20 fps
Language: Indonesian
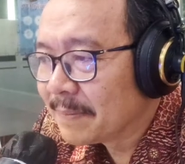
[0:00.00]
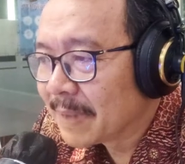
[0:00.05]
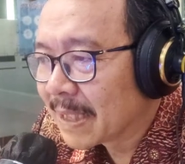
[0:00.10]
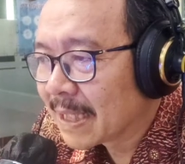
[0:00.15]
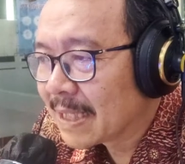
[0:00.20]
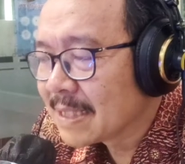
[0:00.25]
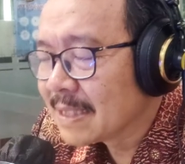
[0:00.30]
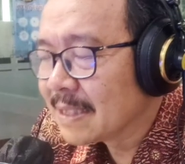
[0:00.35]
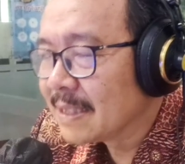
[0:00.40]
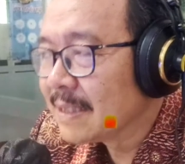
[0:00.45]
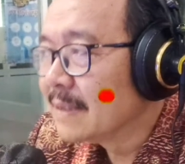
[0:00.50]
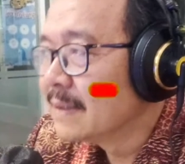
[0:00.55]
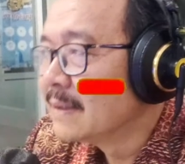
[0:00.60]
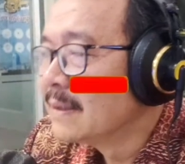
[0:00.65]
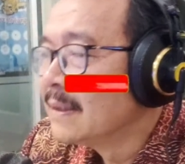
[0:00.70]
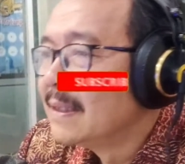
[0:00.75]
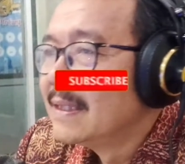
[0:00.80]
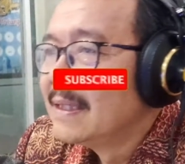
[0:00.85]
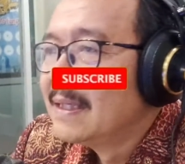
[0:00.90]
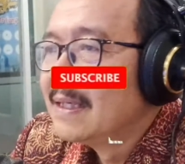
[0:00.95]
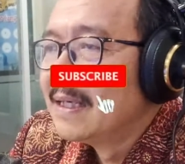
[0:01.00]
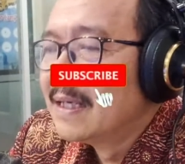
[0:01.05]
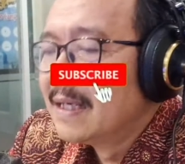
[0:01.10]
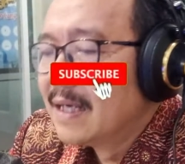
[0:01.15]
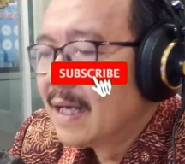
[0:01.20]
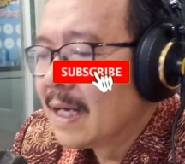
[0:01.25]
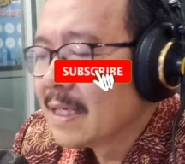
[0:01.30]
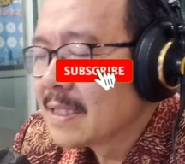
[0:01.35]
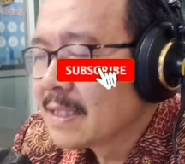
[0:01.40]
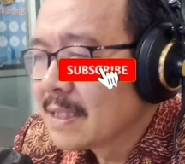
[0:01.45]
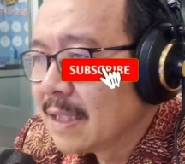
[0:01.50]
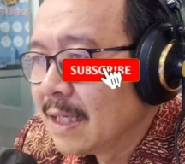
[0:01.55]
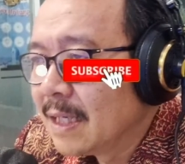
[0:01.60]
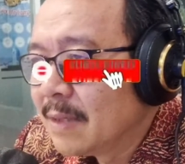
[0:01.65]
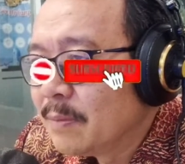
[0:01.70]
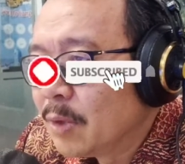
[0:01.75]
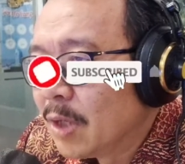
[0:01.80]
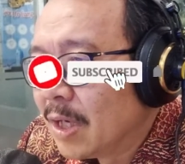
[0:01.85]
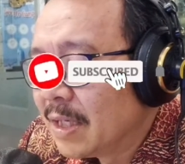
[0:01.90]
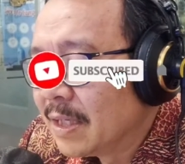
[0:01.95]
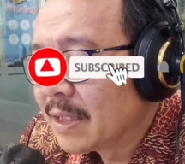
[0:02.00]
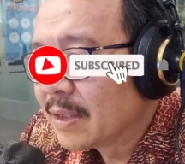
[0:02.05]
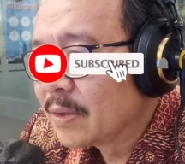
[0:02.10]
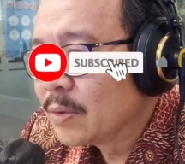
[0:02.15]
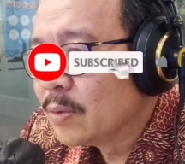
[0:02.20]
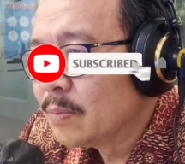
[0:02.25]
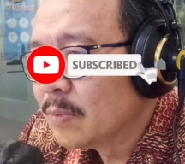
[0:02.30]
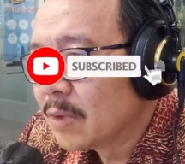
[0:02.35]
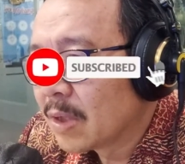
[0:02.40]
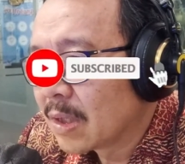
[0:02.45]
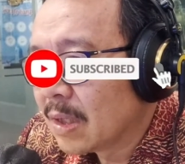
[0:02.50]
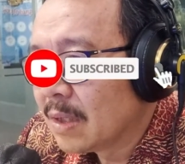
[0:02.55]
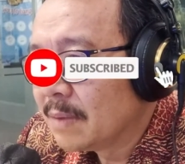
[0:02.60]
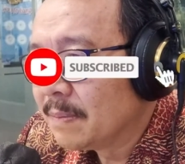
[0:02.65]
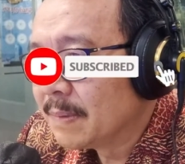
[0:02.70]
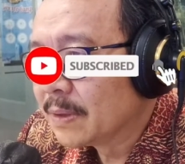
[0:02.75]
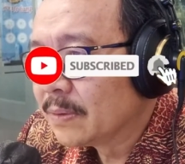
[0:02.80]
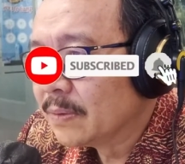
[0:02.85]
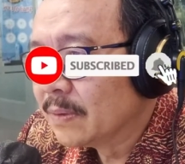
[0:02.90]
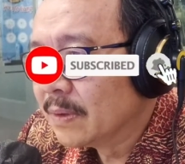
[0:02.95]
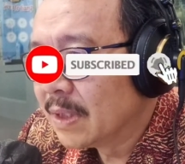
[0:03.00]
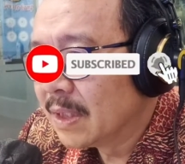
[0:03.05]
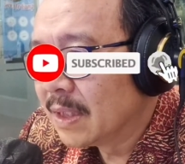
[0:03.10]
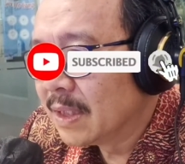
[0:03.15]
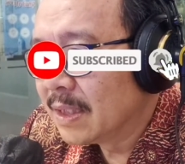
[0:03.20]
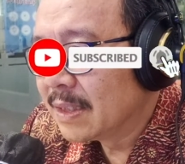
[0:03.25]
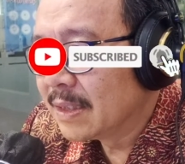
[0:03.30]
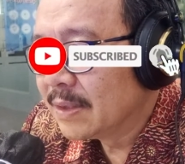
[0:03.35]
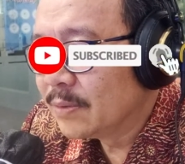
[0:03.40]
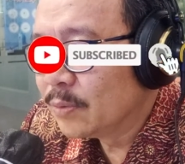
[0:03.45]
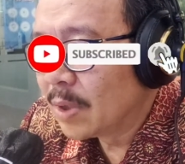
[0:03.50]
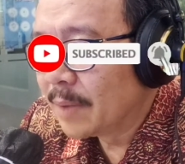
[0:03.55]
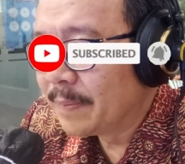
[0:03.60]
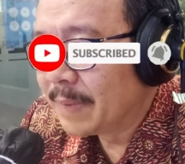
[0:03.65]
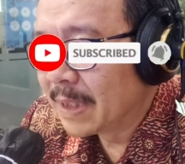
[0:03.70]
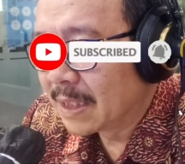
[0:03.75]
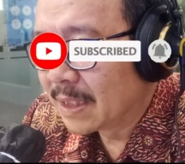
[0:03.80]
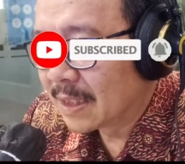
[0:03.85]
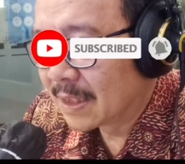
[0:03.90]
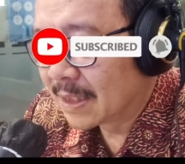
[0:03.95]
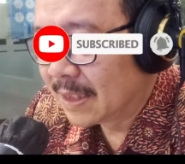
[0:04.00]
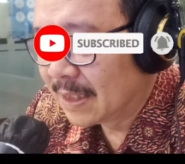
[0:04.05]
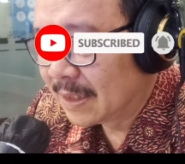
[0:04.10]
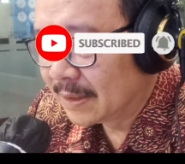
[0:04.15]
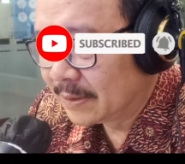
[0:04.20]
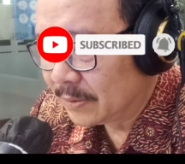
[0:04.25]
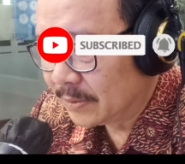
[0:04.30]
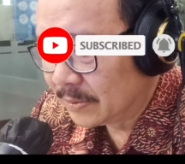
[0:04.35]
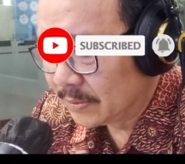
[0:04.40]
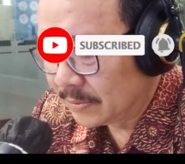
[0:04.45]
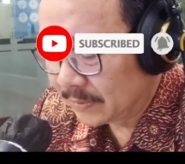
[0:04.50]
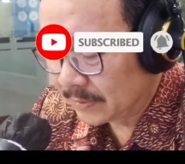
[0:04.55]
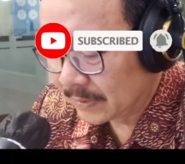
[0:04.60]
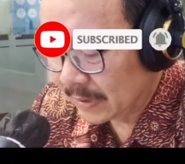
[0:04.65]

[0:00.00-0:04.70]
Terima kasih. Assalamualaikum warahmatullahi wabarakatuh.